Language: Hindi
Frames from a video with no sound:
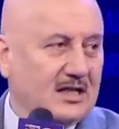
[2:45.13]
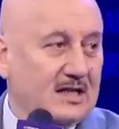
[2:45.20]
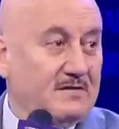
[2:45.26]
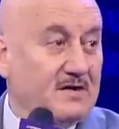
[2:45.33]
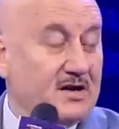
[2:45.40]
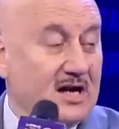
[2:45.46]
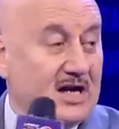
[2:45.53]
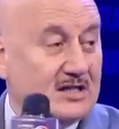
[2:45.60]
They will
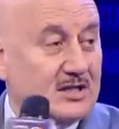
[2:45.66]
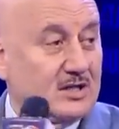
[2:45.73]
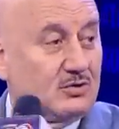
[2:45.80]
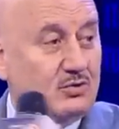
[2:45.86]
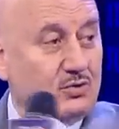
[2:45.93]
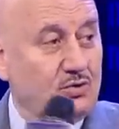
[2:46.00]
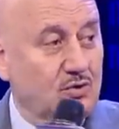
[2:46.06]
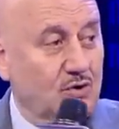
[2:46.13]
rather
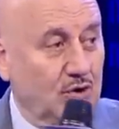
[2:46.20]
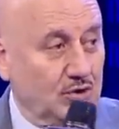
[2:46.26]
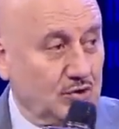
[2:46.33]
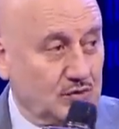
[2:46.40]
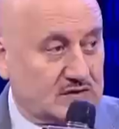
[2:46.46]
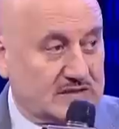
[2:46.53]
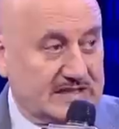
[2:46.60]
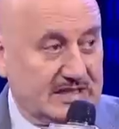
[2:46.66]
go to
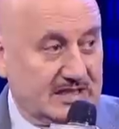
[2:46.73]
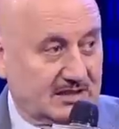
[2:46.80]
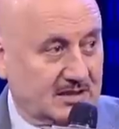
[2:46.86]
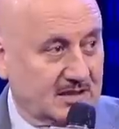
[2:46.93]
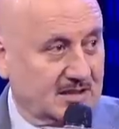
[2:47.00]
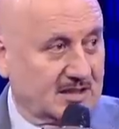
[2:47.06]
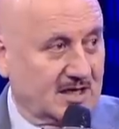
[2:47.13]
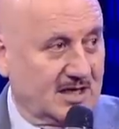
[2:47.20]
see a
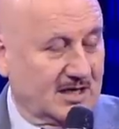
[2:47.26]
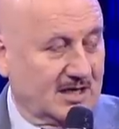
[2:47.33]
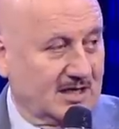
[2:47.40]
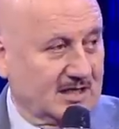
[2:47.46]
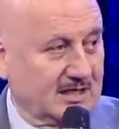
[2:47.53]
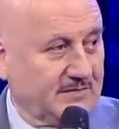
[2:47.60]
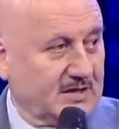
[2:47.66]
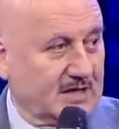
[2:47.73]
Kantara,
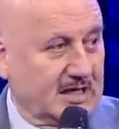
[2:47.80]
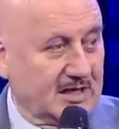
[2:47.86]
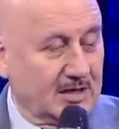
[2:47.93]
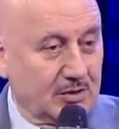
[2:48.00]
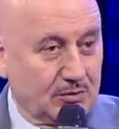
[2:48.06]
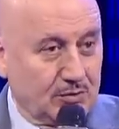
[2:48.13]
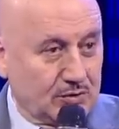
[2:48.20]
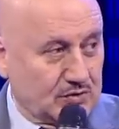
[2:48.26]
they will rather
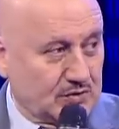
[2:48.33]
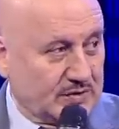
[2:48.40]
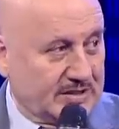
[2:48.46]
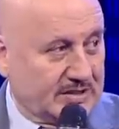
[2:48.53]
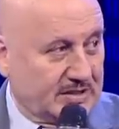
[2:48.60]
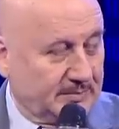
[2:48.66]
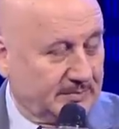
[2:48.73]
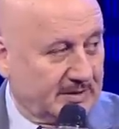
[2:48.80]
go to see a
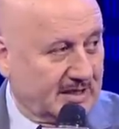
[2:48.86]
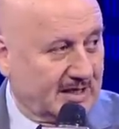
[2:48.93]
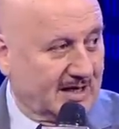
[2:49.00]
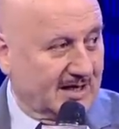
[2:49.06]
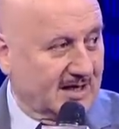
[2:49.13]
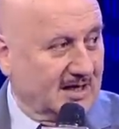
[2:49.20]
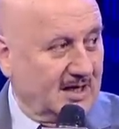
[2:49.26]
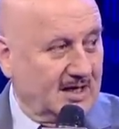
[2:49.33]
Triple
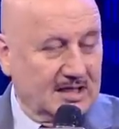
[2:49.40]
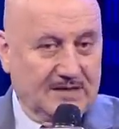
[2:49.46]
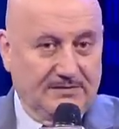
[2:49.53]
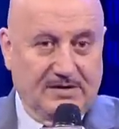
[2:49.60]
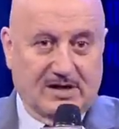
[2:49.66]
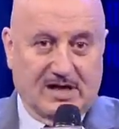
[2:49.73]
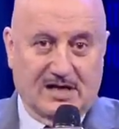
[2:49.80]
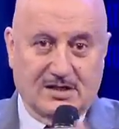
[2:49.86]
R, they will
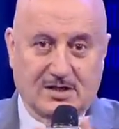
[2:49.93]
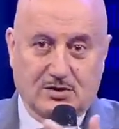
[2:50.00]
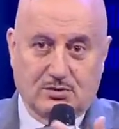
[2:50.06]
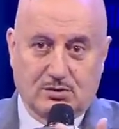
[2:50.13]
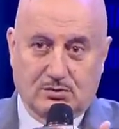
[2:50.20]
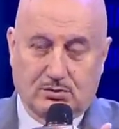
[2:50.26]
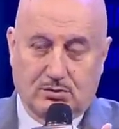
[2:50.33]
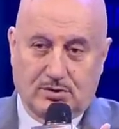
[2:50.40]
rather
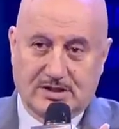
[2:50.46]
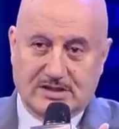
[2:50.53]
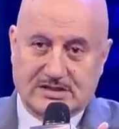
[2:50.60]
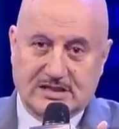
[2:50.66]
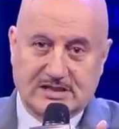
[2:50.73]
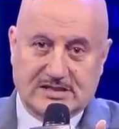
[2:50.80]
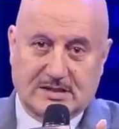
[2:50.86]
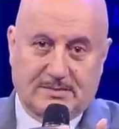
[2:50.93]
do, go and
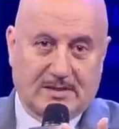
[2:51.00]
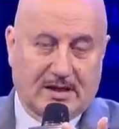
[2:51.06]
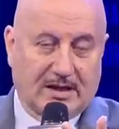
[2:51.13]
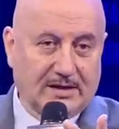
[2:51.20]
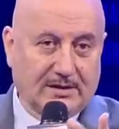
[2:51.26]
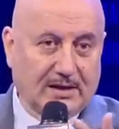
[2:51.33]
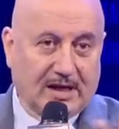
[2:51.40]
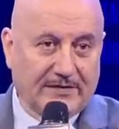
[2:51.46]
see some uh,
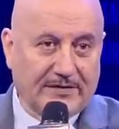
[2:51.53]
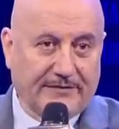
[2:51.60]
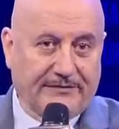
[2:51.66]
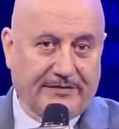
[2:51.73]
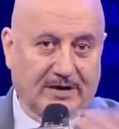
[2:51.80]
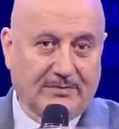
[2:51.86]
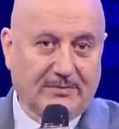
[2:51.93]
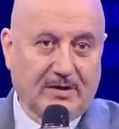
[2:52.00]
other
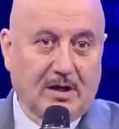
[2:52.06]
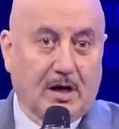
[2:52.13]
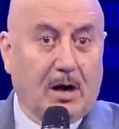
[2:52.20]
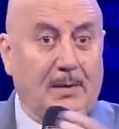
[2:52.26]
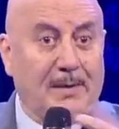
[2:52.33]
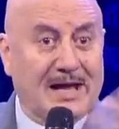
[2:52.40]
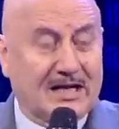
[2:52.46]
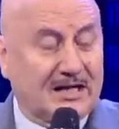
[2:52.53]
film.
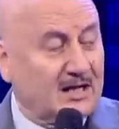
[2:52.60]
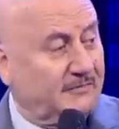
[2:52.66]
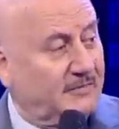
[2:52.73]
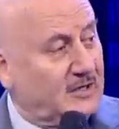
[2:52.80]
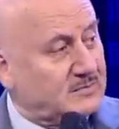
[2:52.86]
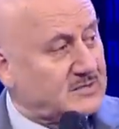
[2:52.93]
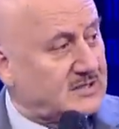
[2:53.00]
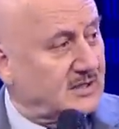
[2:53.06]
American
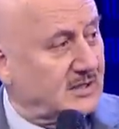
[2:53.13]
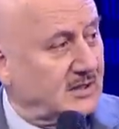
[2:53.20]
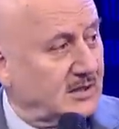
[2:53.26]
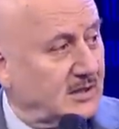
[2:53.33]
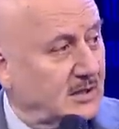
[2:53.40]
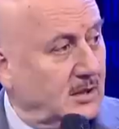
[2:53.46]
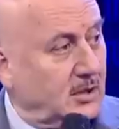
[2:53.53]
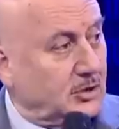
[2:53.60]
films,
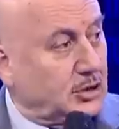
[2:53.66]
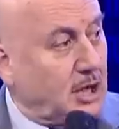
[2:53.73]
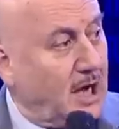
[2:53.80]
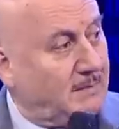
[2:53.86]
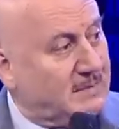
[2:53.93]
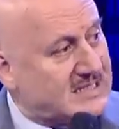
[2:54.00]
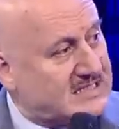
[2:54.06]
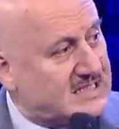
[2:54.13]
kya
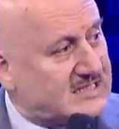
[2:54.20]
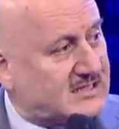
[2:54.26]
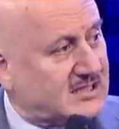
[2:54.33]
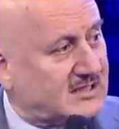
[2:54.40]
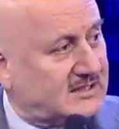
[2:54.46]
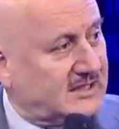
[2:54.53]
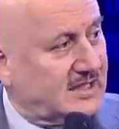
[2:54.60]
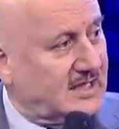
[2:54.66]
business
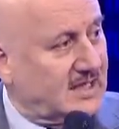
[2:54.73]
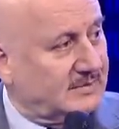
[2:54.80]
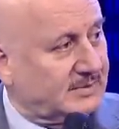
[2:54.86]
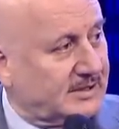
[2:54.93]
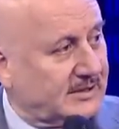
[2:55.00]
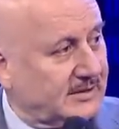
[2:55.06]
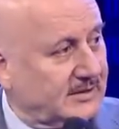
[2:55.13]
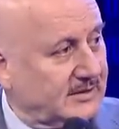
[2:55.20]
karti hai yahan par?
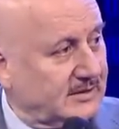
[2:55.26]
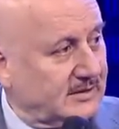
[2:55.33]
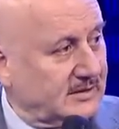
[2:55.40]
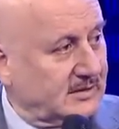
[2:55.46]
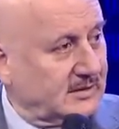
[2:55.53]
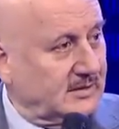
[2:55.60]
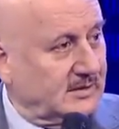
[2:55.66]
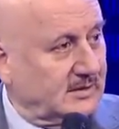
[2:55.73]

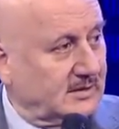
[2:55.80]
Hmm.